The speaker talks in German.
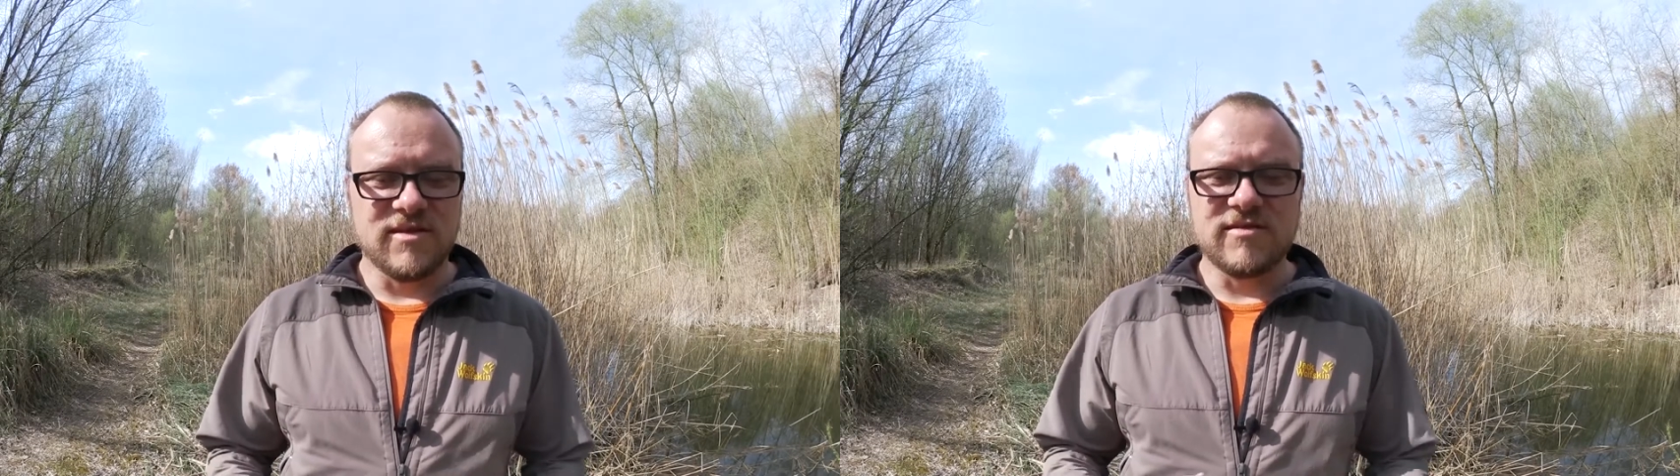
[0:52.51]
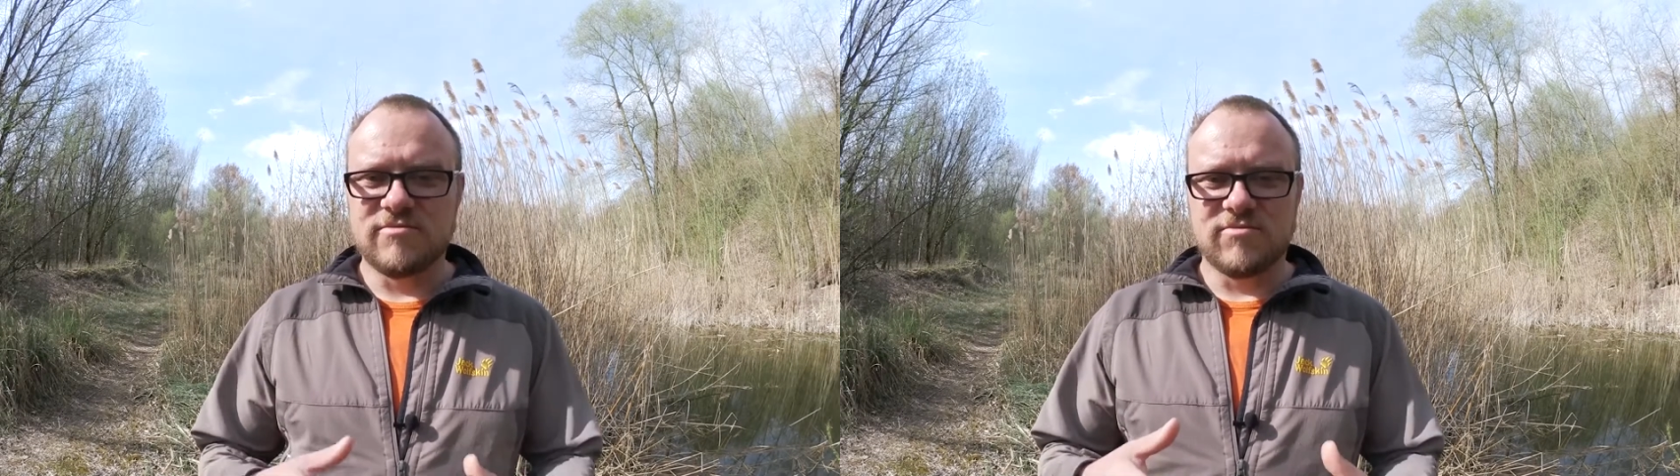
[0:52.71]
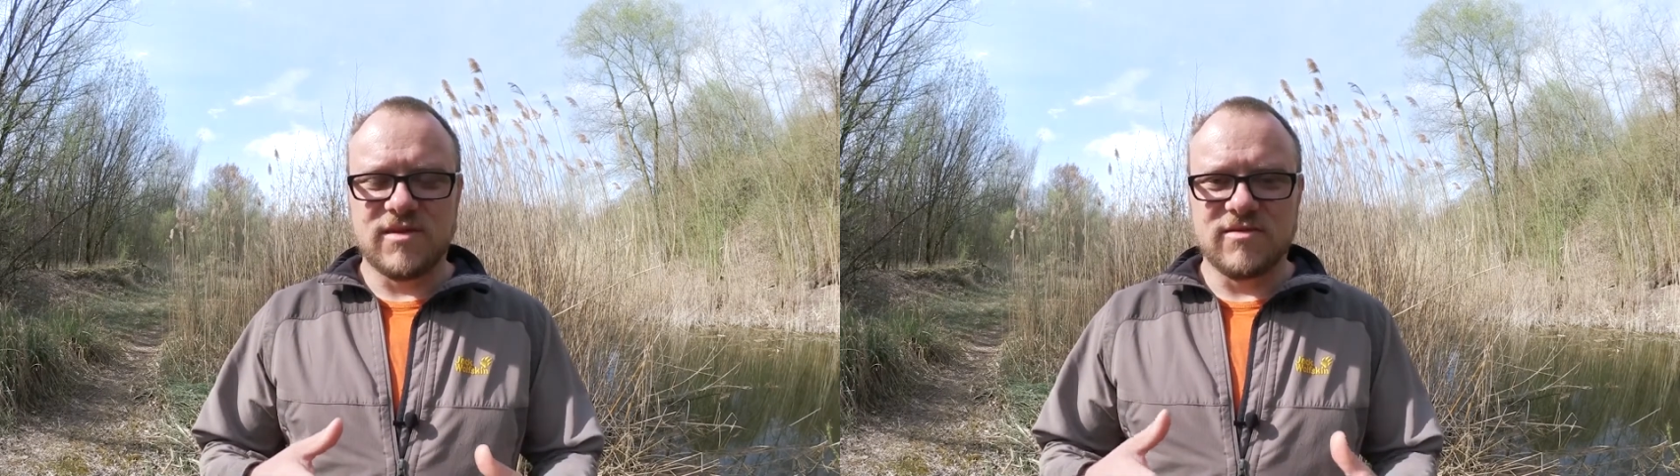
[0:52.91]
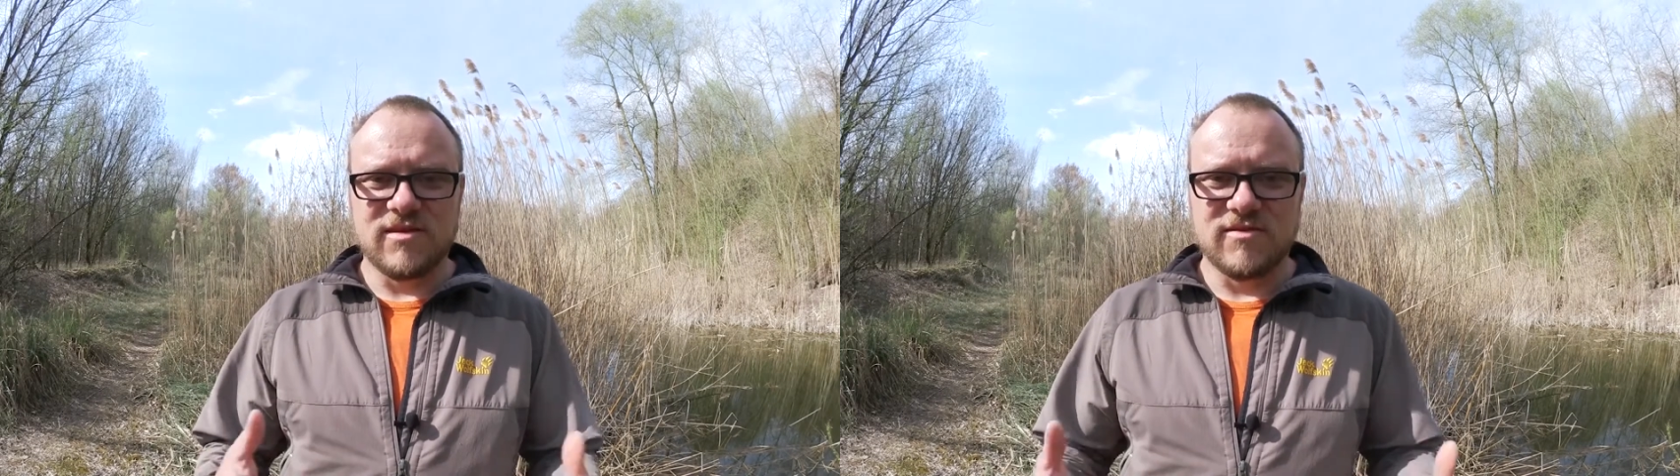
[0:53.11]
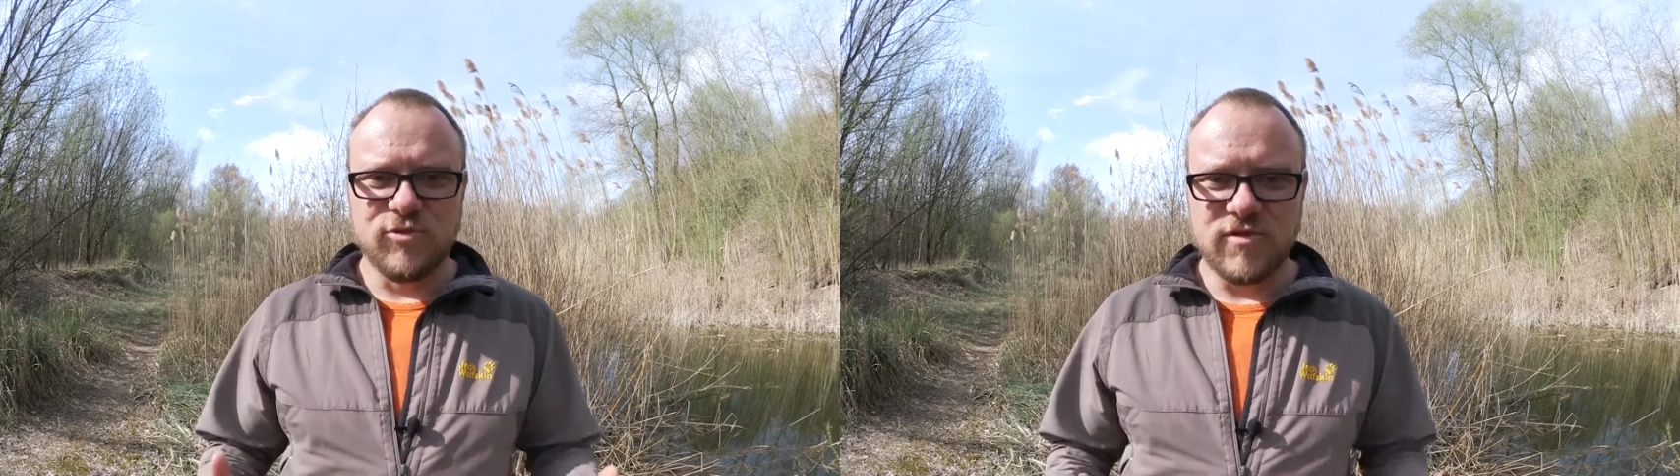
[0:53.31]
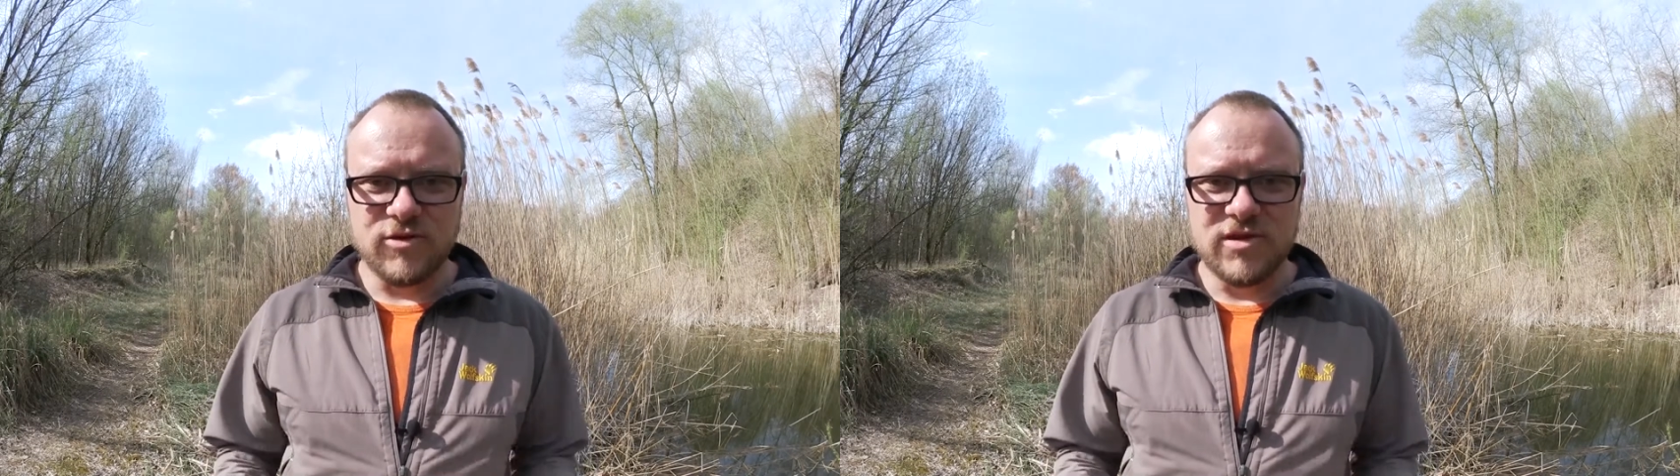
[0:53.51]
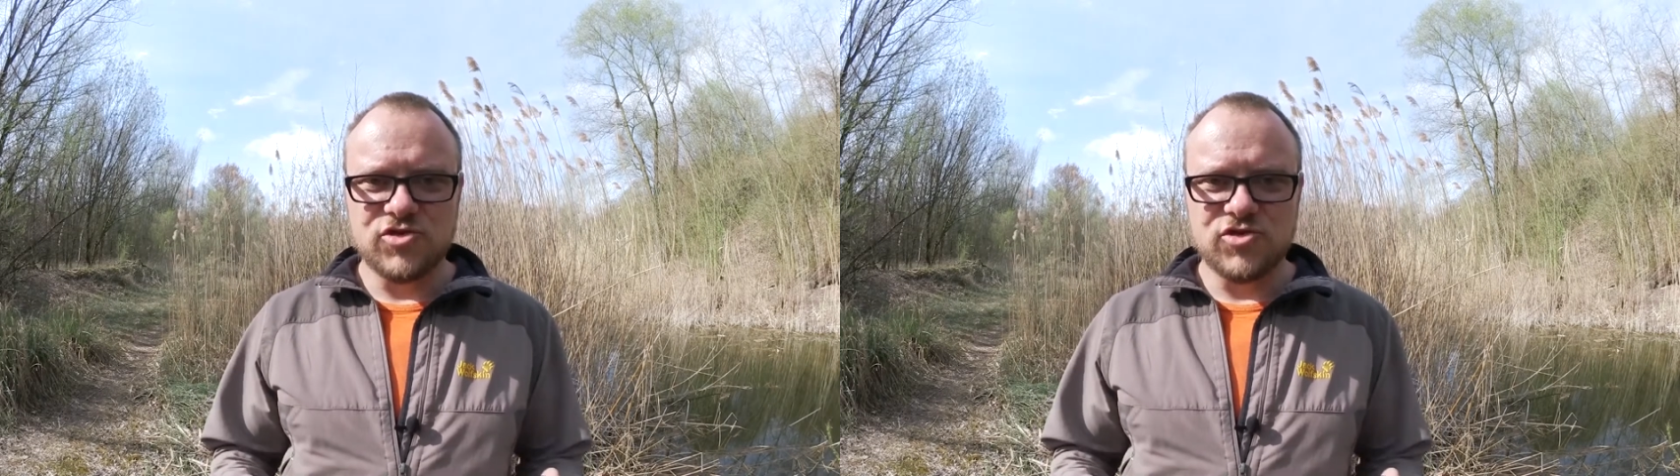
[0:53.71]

Das, das, muss auch